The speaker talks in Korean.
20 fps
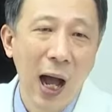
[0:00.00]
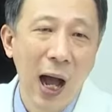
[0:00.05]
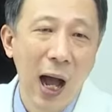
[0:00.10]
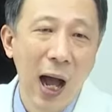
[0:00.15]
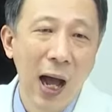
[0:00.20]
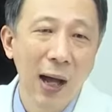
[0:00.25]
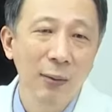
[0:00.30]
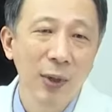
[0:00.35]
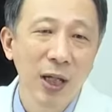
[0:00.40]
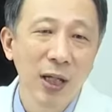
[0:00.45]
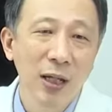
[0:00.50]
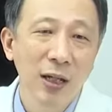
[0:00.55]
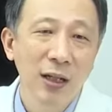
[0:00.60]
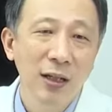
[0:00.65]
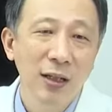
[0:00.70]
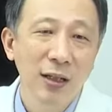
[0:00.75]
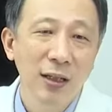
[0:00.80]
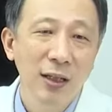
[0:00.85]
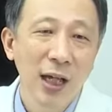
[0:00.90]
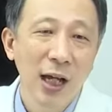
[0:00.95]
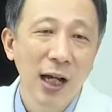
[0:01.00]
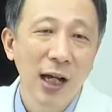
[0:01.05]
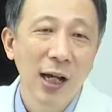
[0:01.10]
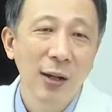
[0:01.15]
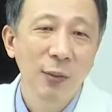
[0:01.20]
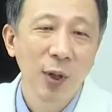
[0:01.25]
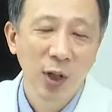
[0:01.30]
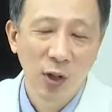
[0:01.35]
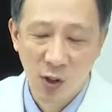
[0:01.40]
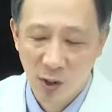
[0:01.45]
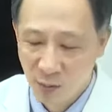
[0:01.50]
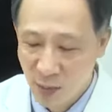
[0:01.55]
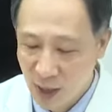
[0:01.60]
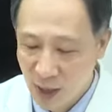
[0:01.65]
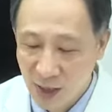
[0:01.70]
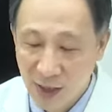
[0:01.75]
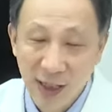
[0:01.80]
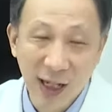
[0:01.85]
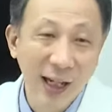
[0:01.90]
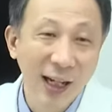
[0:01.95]
암이 착하면
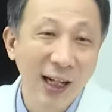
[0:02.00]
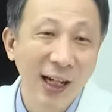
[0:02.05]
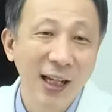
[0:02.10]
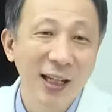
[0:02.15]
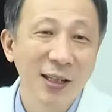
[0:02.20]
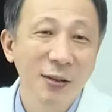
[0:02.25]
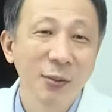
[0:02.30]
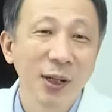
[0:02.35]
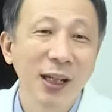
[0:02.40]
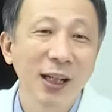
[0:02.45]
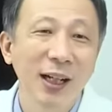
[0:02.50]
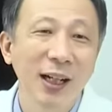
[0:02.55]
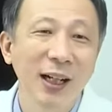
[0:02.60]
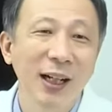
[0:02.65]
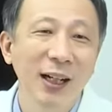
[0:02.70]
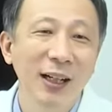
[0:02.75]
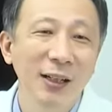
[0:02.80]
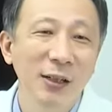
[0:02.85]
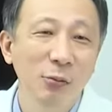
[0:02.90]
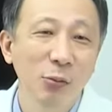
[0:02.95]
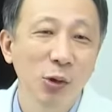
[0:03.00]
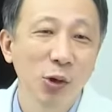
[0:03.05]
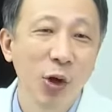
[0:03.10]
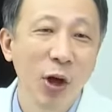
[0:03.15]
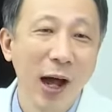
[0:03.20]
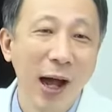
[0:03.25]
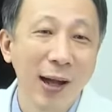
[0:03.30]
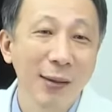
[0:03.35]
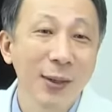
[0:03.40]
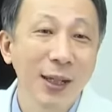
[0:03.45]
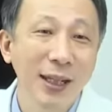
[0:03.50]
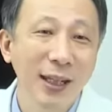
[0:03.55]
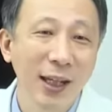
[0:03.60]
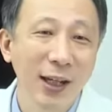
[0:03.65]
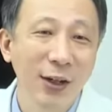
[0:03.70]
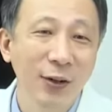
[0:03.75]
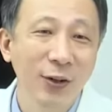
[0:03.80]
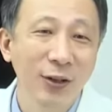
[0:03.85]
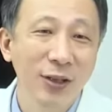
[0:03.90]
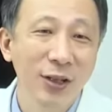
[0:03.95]
얼마나 착하겠습니까? 무려
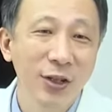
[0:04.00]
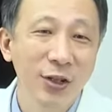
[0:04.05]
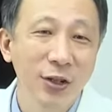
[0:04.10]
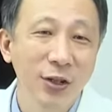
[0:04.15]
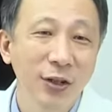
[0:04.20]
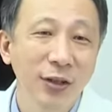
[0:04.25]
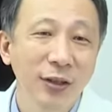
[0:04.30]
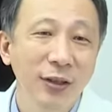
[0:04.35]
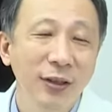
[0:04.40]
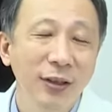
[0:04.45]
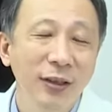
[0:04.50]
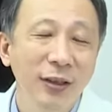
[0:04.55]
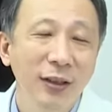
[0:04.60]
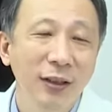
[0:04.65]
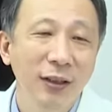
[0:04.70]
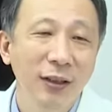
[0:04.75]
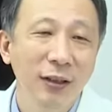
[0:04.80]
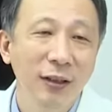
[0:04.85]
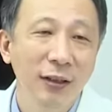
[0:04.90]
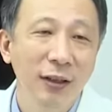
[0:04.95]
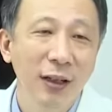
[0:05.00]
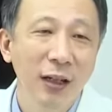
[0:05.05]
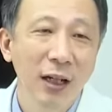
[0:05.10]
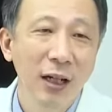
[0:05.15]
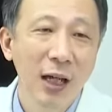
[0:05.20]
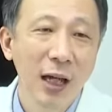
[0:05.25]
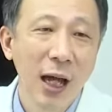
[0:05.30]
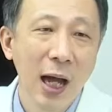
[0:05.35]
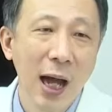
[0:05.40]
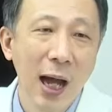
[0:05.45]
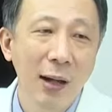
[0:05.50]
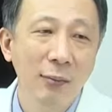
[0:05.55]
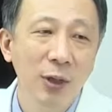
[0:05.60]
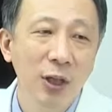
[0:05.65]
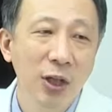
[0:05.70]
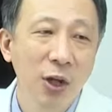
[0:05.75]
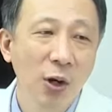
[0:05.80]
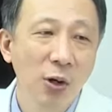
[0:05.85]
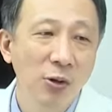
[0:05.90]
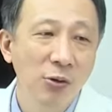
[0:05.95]
암인데요. 그죠? 어,
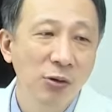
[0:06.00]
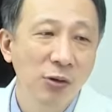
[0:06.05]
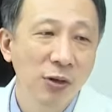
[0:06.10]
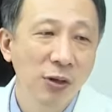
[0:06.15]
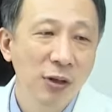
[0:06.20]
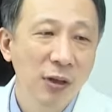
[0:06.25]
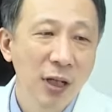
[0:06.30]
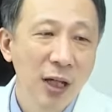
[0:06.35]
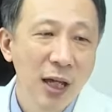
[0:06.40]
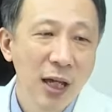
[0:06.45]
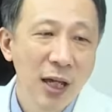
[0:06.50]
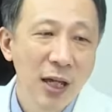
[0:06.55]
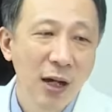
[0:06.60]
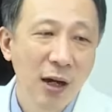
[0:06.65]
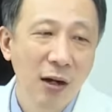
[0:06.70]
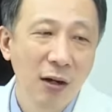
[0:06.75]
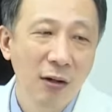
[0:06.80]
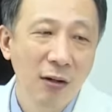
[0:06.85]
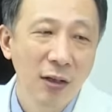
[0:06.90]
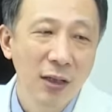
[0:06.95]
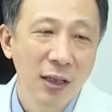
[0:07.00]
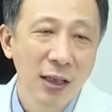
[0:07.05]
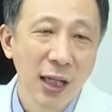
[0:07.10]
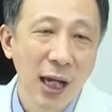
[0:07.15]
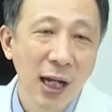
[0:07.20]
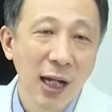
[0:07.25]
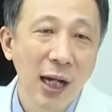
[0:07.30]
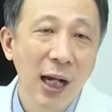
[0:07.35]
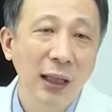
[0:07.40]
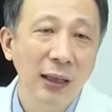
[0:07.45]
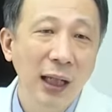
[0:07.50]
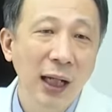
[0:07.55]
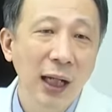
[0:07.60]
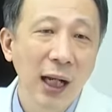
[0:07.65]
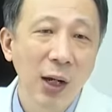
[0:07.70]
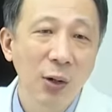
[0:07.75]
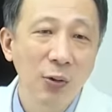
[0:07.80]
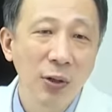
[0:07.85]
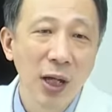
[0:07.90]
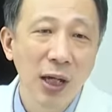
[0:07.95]
암은 결국 어,
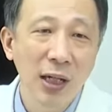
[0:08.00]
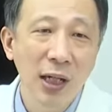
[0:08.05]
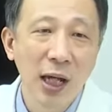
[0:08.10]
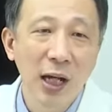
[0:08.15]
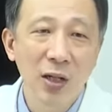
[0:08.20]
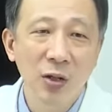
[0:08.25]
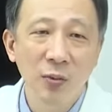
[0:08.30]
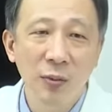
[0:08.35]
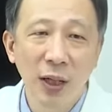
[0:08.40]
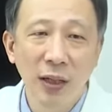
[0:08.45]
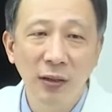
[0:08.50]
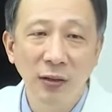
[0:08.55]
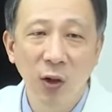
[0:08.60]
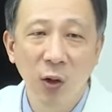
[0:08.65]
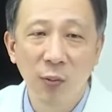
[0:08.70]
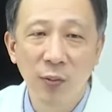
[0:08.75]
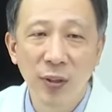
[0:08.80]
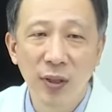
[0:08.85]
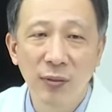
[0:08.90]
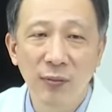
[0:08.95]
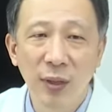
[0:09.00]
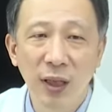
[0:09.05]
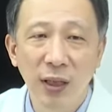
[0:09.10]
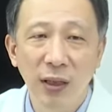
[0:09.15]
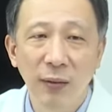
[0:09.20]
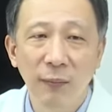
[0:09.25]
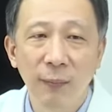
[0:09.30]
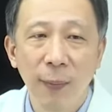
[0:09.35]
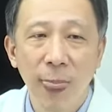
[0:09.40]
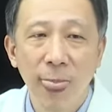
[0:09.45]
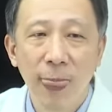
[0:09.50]
착하다라고 얘기할 수만은 없습니다.